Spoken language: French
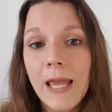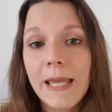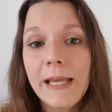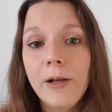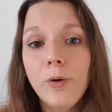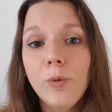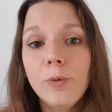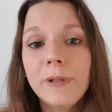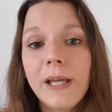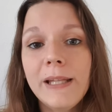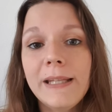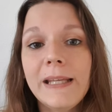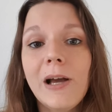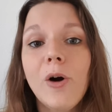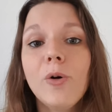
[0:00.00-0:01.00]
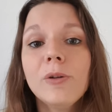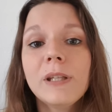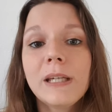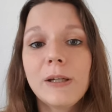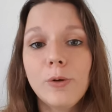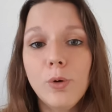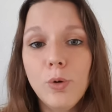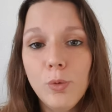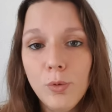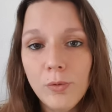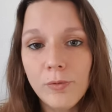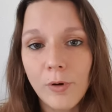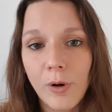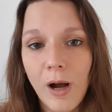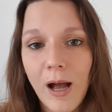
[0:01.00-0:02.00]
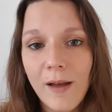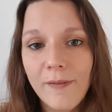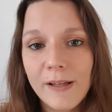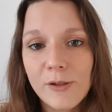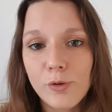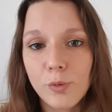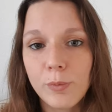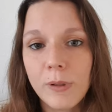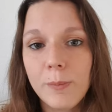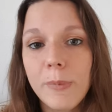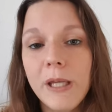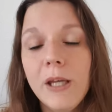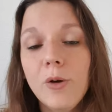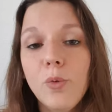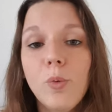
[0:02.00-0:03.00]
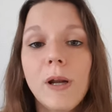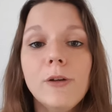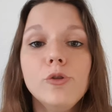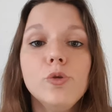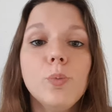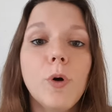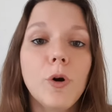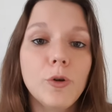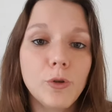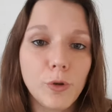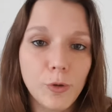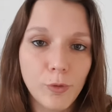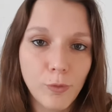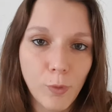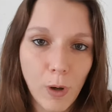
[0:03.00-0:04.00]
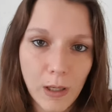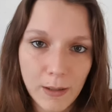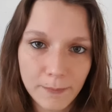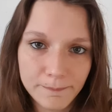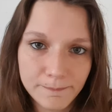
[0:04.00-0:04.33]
et condamnée à entrer au couvent avec son bébé où elle dut prendre le voile.